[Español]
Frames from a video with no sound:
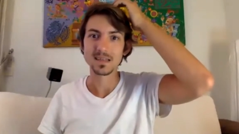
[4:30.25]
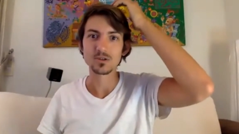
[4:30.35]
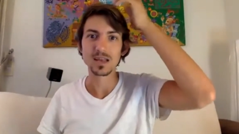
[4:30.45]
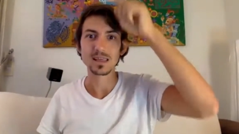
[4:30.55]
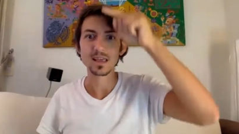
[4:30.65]

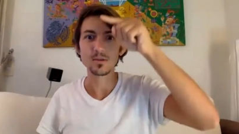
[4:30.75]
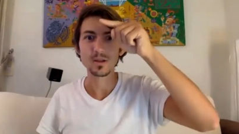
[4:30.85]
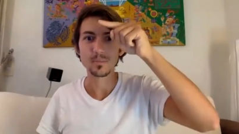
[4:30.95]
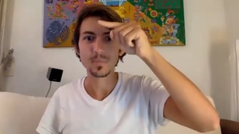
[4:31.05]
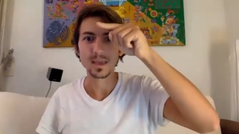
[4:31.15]
notar que hay
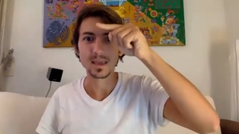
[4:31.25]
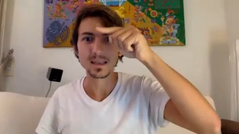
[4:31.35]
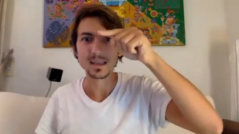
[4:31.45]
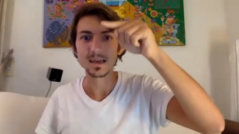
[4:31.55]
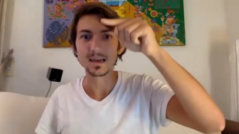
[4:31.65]
una
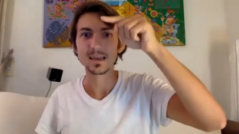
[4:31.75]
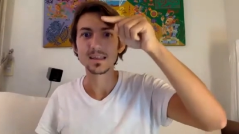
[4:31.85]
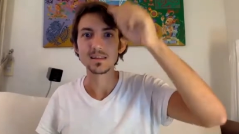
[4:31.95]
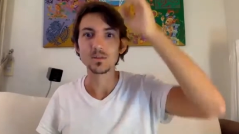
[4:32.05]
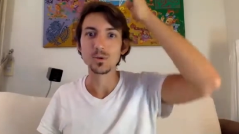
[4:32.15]
pequeña
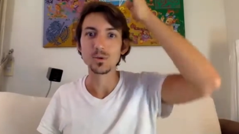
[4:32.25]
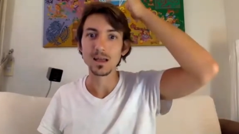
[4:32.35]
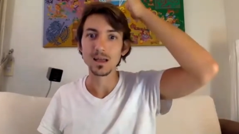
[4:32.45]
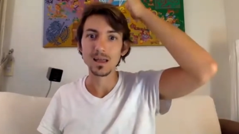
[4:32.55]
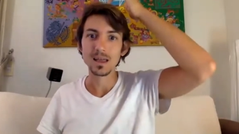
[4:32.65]

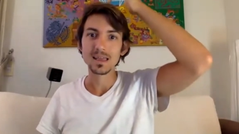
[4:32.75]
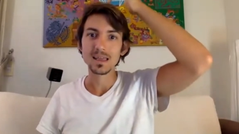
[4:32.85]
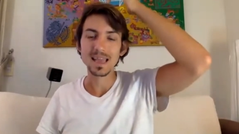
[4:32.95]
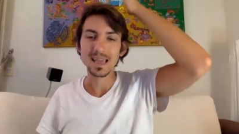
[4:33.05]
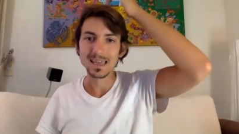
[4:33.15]
hendidura
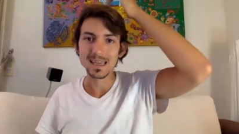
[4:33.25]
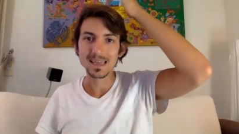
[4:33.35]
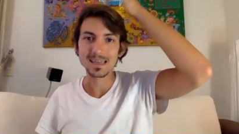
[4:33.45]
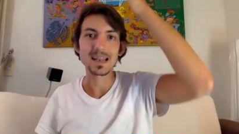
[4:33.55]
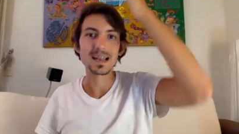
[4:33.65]
y
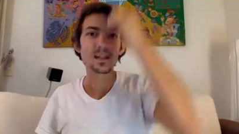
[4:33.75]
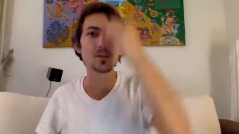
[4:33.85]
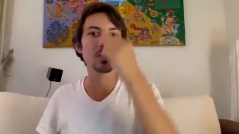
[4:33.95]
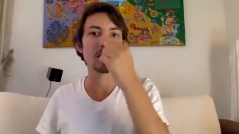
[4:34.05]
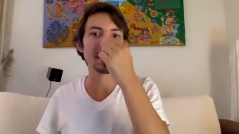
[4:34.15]
ahí está la
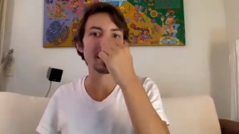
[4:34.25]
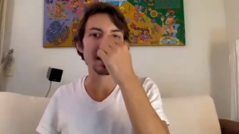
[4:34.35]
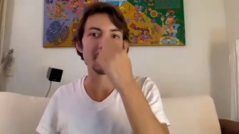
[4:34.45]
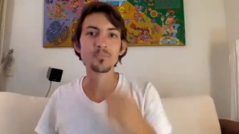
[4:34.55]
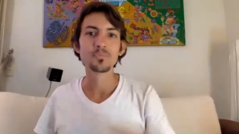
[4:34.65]
glándula
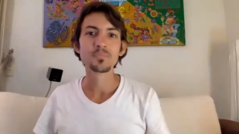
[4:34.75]
pineal.